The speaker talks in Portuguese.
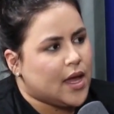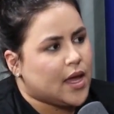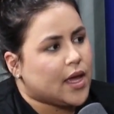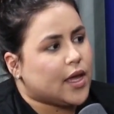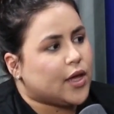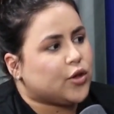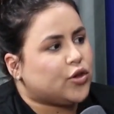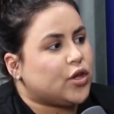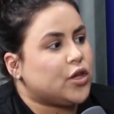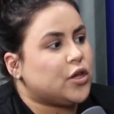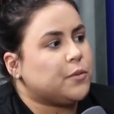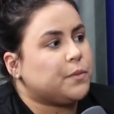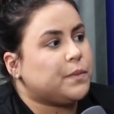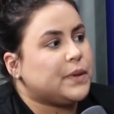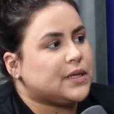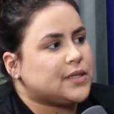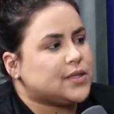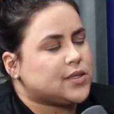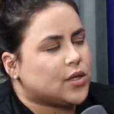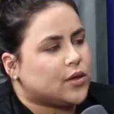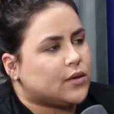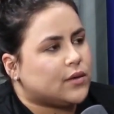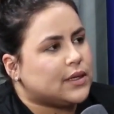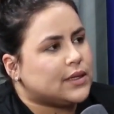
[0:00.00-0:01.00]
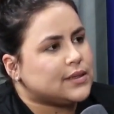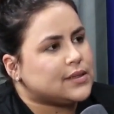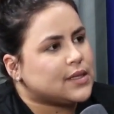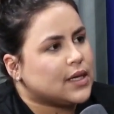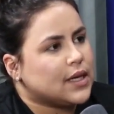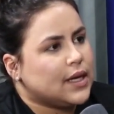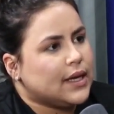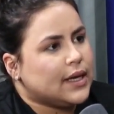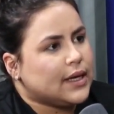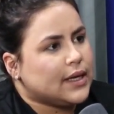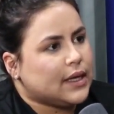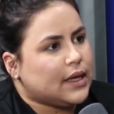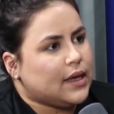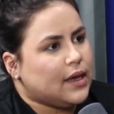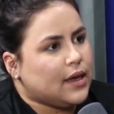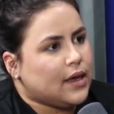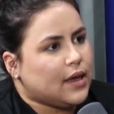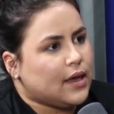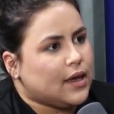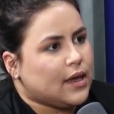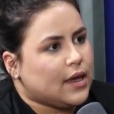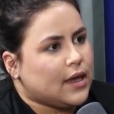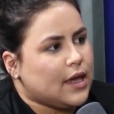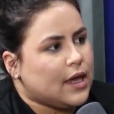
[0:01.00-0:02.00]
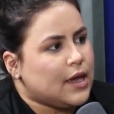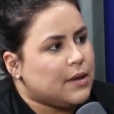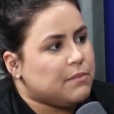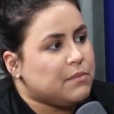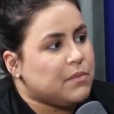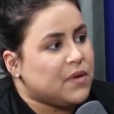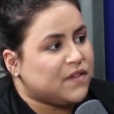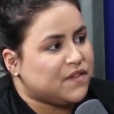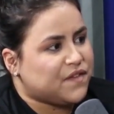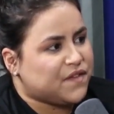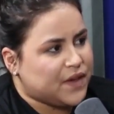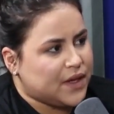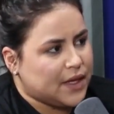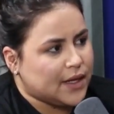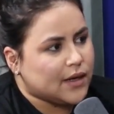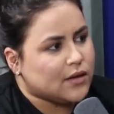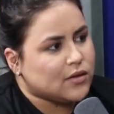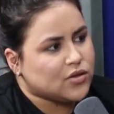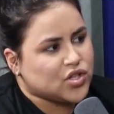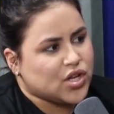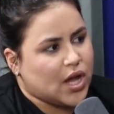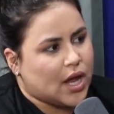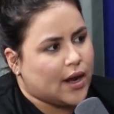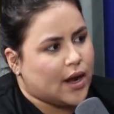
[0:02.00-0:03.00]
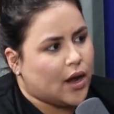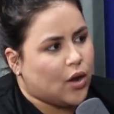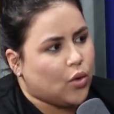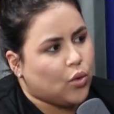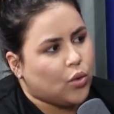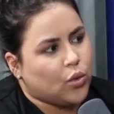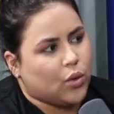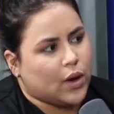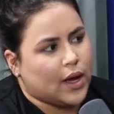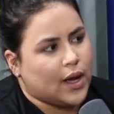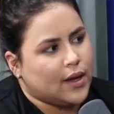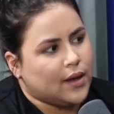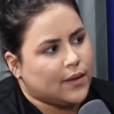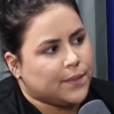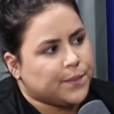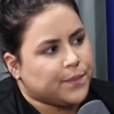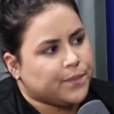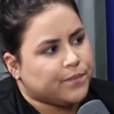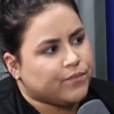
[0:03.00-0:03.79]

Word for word: eu tenho pessoas que me viram já na rua